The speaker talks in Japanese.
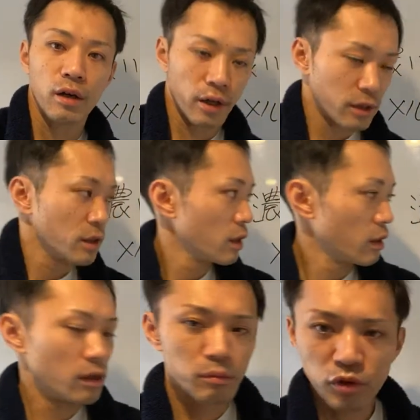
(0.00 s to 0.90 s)
はい、
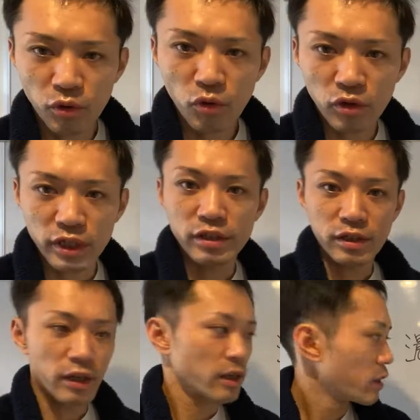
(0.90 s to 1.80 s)
えー、無料講義です
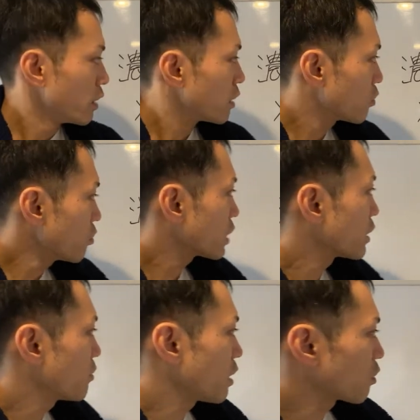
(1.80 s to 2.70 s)
ね、えー、今
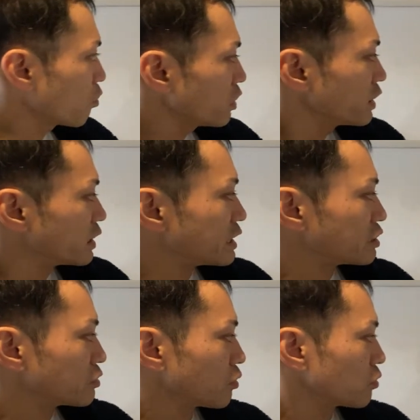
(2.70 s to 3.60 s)
回は濃い
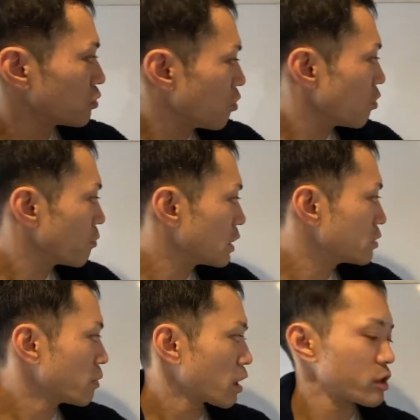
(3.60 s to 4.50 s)
リストの
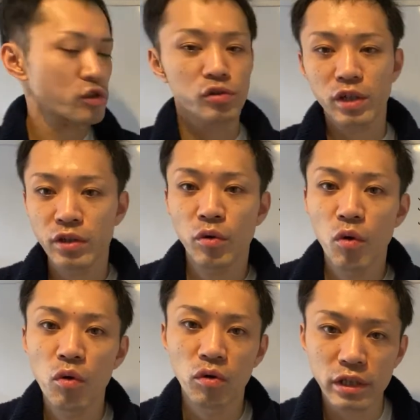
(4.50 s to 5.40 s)
メルマガ集客
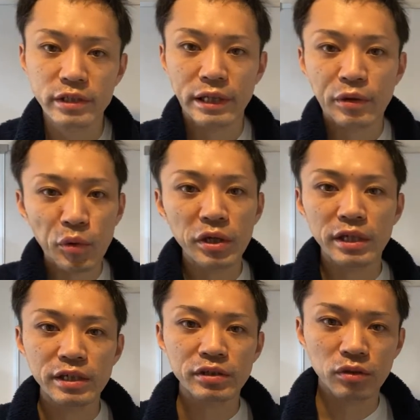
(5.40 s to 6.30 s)
方法ですね濃い
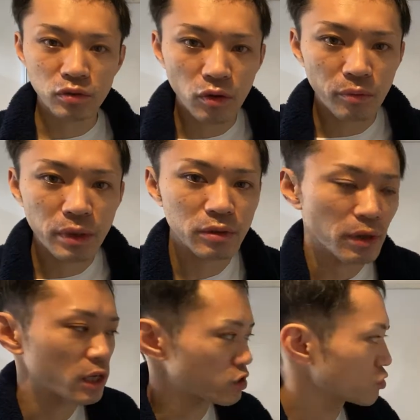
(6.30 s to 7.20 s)
リストの
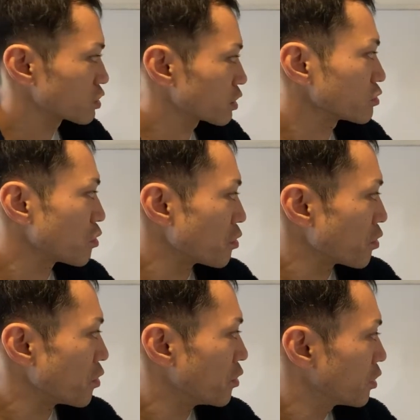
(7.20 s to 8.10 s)
メルマガ集客方
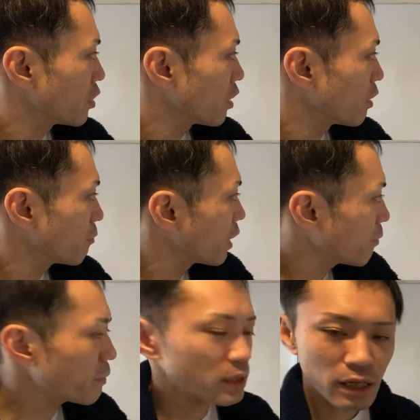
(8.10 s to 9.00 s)
法、まあ、あ
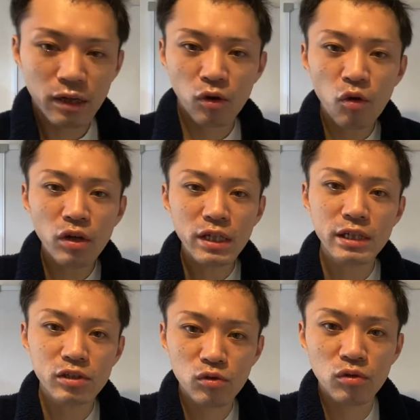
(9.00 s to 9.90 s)
んまね濃い
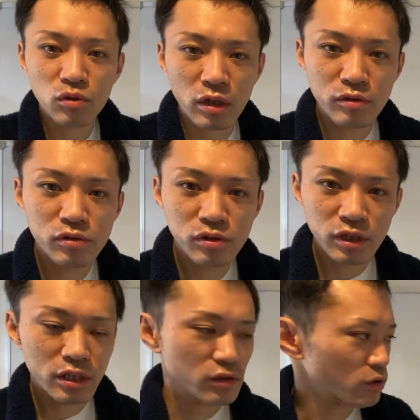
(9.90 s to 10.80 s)
リストとか薄い
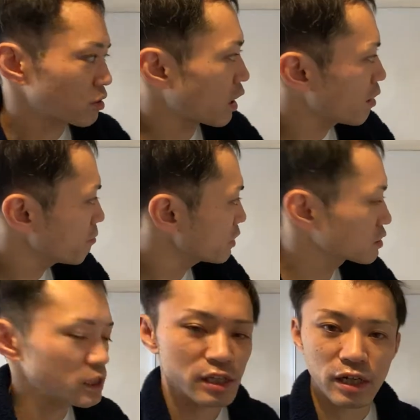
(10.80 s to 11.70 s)
リストとかあんま好
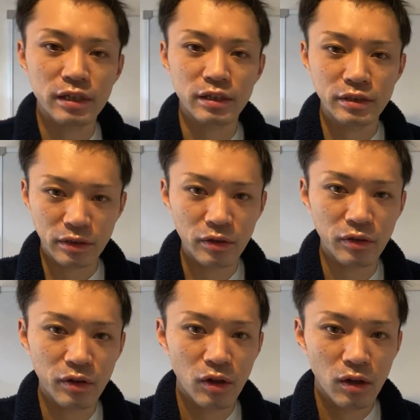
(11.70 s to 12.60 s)
きじゃないんですけ
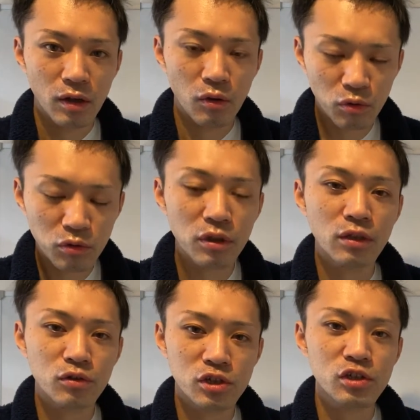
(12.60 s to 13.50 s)
ど大人
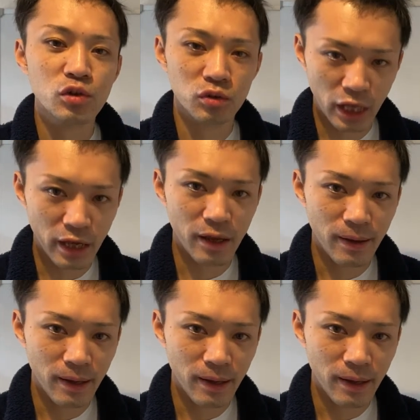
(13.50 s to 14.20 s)
の事情で